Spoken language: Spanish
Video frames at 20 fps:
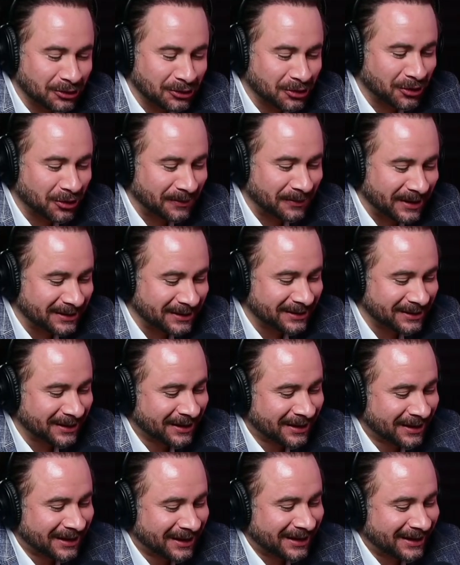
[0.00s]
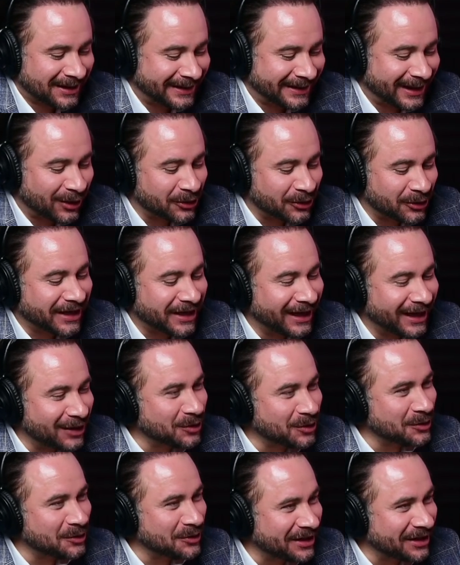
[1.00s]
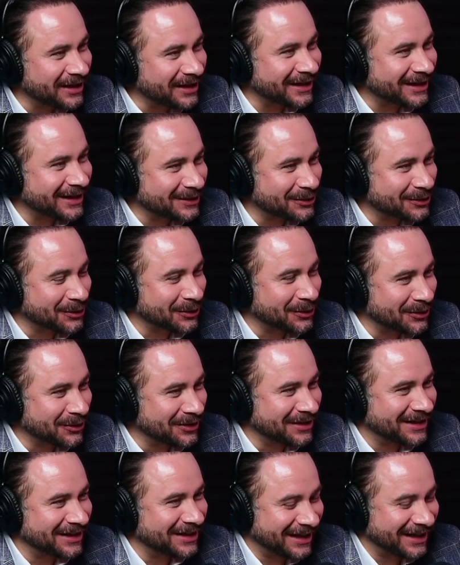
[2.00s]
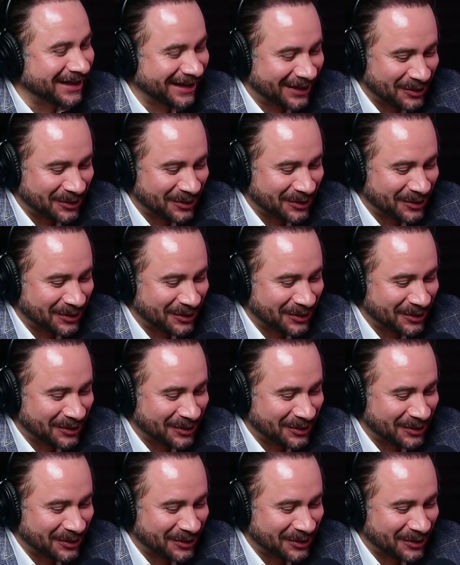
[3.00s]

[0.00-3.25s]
nombres de los que él considera son eh,